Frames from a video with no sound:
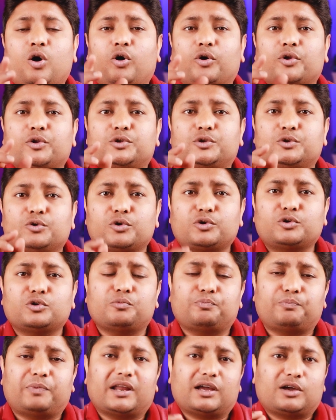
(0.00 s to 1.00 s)
और
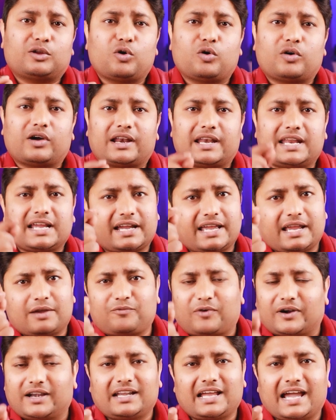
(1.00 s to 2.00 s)
यूट्यूब पर ग्रो करने का
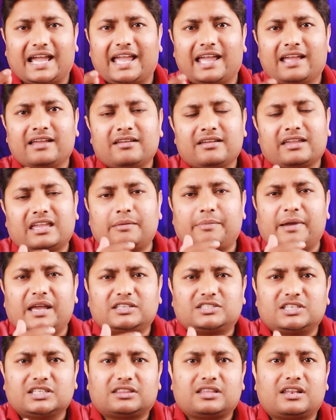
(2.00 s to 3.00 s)
एक फंडा है कि
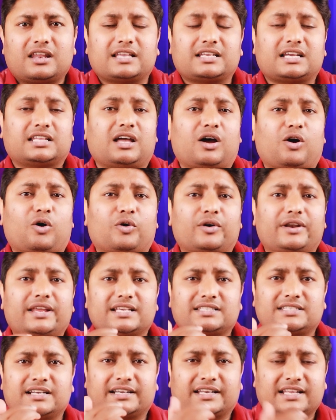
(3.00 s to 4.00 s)
भाई जितना ज़्यादा
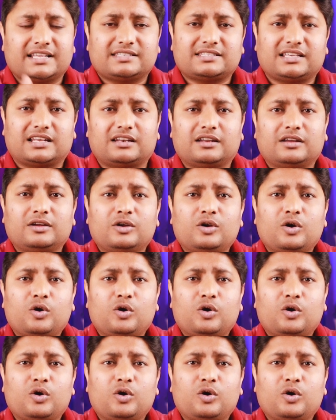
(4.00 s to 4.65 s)
ऑडियंस रिटेंशन